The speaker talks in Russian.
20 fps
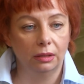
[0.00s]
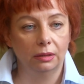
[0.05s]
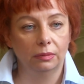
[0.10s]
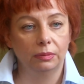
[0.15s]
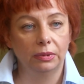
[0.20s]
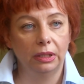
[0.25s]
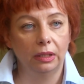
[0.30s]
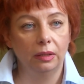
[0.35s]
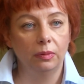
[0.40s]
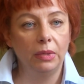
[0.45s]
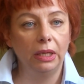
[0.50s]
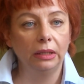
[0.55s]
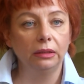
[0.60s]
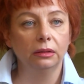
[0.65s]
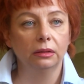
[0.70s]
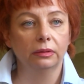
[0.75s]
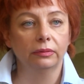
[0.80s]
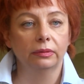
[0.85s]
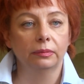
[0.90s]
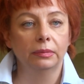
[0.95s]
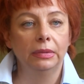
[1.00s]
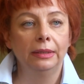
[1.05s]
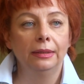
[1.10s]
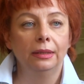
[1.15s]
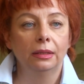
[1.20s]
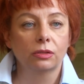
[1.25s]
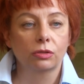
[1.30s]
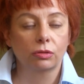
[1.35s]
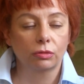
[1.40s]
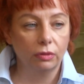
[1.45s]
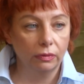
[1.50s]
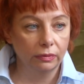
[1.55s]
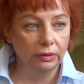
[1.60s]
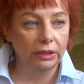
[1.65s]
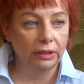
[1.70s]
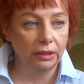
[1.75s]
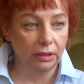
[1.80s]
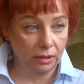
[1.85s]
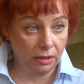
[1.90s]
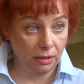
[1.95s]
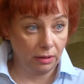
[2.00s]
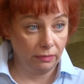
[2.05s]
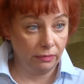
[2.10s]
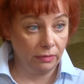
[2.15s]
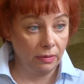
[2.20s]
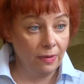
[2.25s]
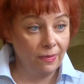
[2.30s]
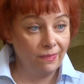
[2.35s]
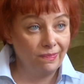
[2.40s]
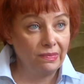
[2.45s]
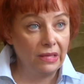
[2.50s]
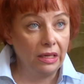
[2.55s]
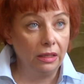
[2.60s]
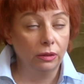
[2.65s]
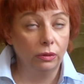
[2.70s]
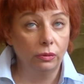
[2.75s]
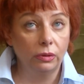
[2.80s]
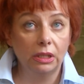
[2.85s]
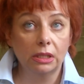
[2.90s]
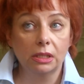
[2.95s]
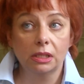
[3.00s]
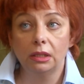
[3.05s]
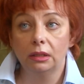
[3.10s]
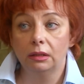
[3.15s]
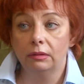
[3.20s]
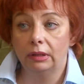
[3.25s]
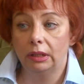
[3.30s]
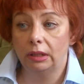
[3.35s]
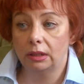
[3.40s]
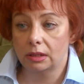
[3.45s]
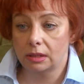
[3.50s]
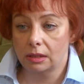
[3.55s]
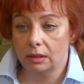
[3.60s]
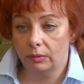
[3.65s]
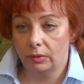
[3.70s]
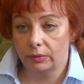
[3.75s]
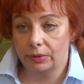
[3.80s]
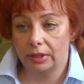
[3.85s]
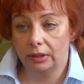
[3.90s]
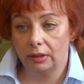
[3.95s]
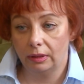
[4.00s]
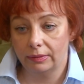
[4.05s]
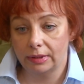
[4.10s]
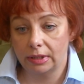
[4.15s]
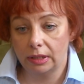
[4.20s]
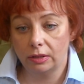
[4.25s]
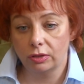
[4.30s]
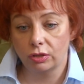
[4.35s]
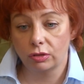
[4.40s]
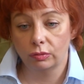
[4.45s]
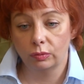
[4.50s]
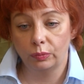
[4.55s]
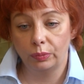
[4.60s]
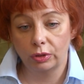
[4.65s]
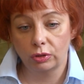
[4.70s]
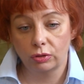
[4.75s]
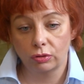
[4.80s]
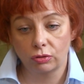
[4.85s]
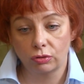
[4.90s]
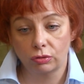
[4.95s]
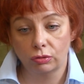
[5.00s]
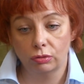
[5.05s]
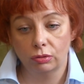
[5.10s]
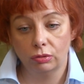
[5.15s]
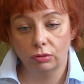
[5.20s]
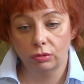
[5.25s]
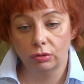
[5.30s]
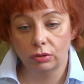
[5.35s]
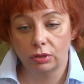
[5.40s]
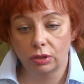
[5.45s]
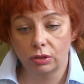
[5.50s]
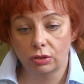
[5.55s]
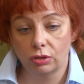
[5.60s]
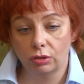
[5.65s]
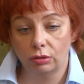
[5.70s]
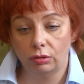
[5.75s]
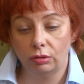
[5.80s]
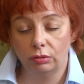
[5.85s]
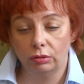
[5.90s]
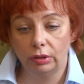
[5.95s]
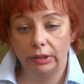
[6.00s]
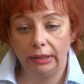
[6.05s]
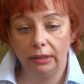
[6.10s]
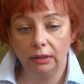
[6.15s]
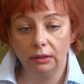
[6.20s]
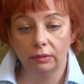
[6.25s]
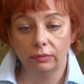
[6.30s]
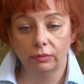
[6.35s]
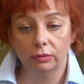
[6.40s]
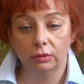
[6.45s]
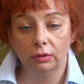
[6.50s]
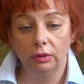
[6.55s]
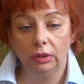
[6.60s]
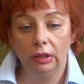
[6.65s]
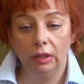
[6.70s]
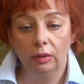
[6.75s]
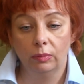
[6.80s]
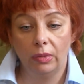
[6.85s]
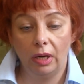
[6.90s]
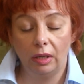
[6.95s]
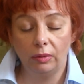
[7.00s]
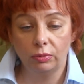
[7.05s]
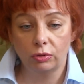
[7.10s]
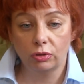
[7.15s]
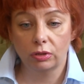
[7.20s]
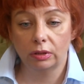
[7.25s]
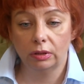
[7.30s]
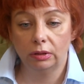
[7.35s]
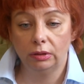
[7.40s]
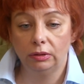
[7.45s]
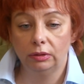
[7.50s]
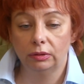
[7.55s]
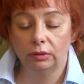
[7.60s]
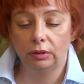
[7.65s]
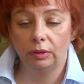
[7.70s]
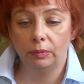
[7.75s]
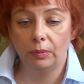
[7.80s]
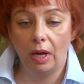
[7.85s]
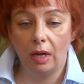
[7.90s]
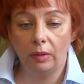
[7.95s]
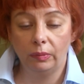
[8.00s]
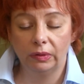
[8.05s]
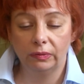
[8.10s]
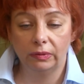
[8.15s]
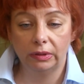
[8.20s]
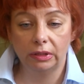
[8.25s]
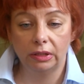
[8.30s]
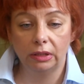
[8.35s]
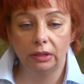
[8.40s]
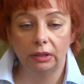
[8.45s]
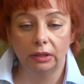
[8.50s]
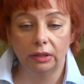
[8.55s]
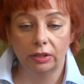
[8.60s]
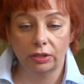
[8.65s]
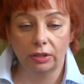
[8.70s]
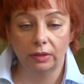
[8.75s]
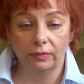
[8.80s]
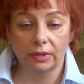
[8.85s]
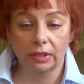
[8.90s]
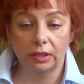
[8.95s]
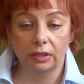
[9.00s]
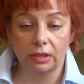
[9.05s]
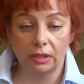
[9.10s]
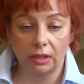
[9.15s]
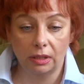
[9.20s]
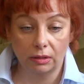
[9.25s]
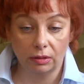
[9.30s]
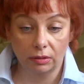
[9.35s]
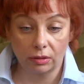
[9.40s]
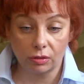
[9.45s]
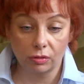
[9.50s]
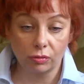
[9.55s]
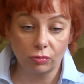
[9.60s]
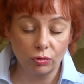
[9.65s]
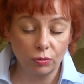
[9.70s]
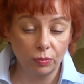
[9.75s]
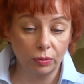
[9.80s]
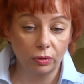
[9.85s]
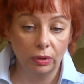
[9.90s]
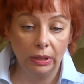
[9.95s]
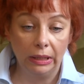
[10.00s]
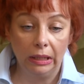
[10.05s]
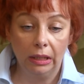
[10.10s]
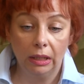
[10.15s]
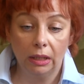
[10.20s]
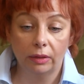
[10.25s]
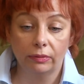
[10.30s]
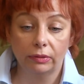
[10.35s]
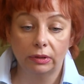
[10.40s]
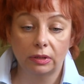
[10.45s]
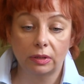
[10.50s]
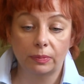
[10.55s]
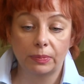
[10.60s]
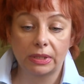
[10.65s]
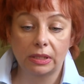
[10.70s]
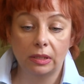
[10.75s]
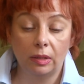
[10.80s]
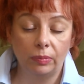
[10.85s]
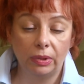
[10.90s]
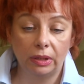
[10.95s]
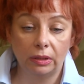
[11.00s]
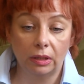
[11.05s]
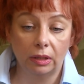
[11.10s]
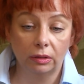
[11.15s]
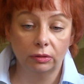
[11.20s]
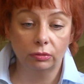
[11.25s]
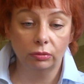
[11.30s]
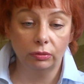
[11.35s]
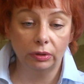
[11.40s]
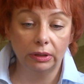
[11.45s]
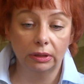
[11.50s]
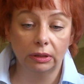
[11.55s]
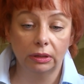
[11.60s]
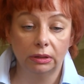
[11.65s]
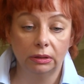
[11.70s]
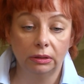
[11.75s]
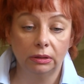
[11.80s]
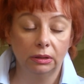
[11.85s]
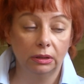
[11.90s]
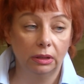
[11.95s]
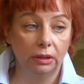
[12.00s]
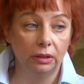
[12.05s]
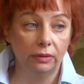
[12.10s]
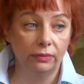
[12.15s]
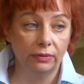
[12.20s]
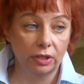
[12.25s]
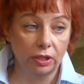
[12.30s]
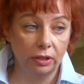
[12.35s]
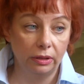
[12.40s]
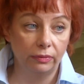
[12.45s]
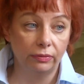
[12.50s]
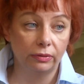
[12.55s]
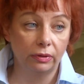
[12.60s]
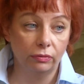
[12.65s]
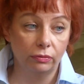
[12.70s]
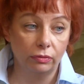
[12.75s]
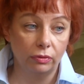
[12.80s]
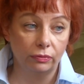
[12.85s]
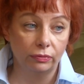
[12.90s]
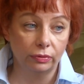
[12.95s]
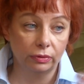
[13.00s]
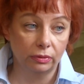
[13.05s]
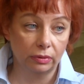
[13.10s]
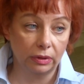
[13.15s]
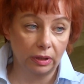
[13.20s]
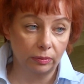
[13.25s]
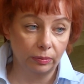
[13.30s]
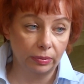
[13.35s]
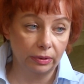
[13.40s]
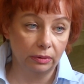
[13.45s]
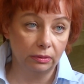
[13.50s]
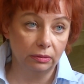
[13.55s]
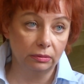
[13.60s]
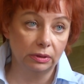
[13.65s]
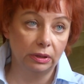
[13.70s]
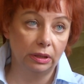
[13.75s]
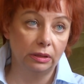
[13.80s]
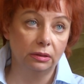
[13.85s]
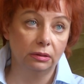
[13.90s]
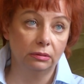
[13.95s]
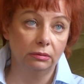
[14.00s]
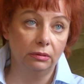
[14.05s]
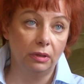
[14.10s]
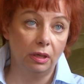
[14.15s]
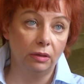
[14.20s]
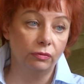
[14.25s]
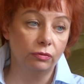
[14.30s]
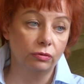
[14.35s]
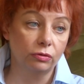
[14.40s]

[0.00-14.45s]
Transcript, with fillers: как бы, Рахманиновым церковных текстов. Но если говорить о самом Сергее Васильевиче, он пишет, что с четырех лет его бабушка и мама водили каждое воскресенье на службу, и вот эти песнопения актоиха они вошли в него вот вот как бы, знаете, ну как